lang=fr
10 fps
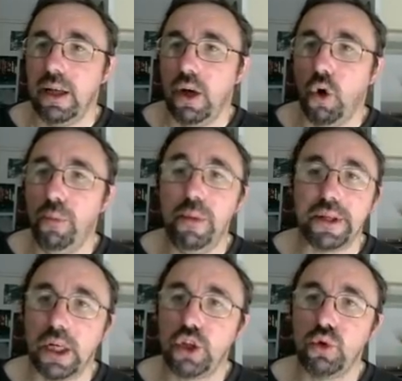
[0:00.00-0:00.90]
On peut
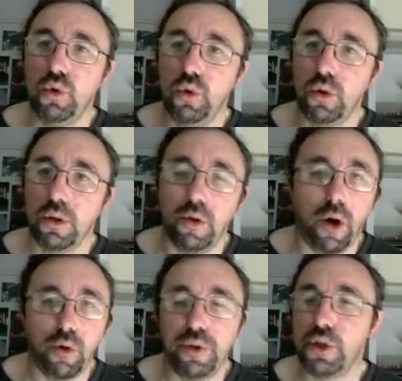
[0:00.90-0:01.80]
mettre à jour,
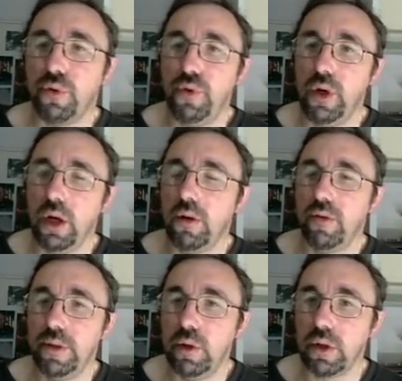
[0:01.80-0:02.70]
enlever les orphelins,
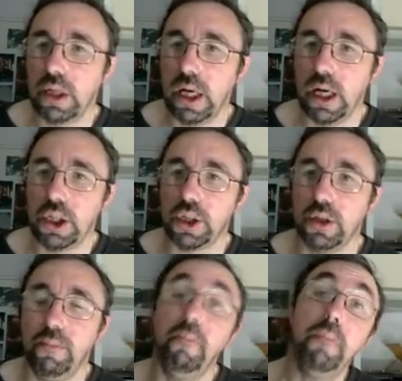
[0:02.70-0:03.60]
vider le cache,
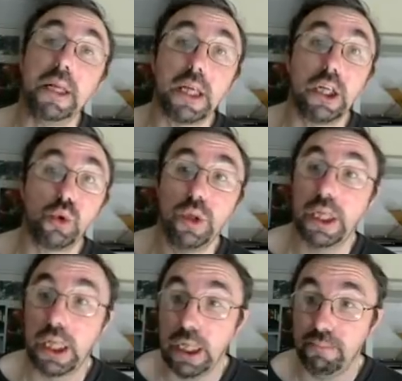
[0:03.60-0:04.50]
mettre à jour les
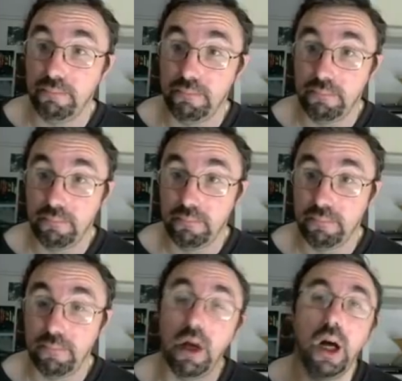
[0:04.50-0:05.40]
clés,
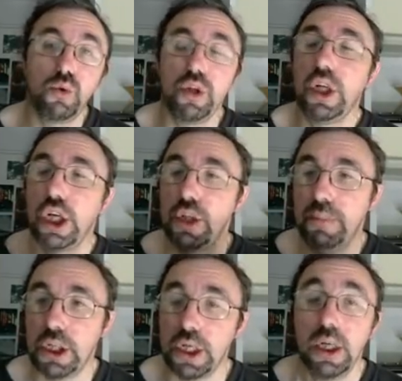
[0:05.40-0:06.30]
ajouter des clés
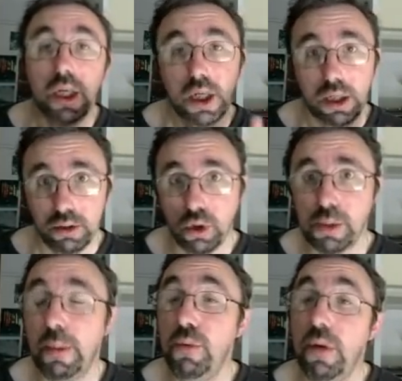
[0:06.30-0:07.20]
GPG. Donc c'est
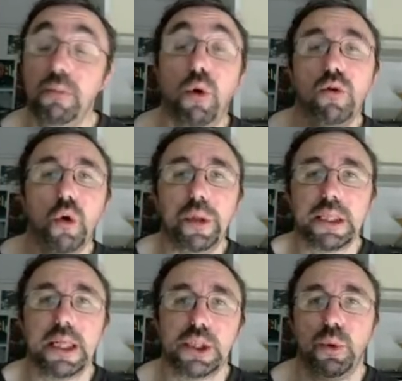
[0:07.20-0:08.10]
pas plus mal. Bon, comme
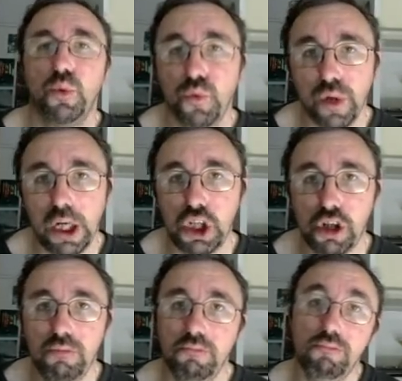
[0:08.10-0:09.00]
l'installation est toute fraîche,
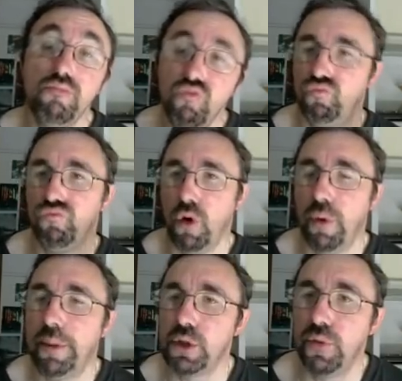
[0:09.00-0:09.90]
on va
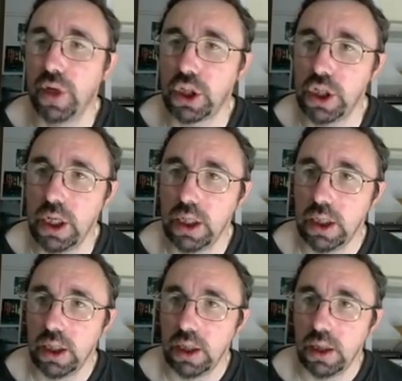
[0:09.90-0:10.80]
pas se faire chier.
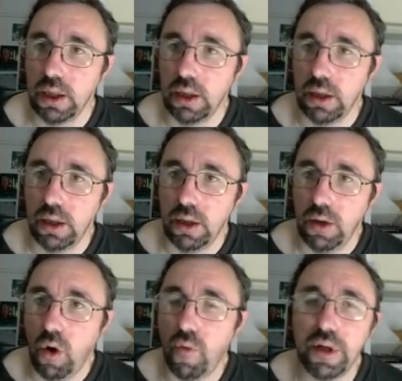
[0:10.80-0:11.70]

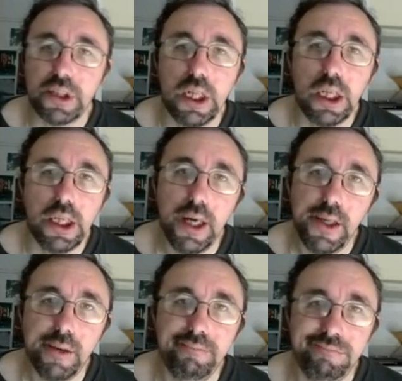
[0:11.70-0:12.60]
On va installer Yay.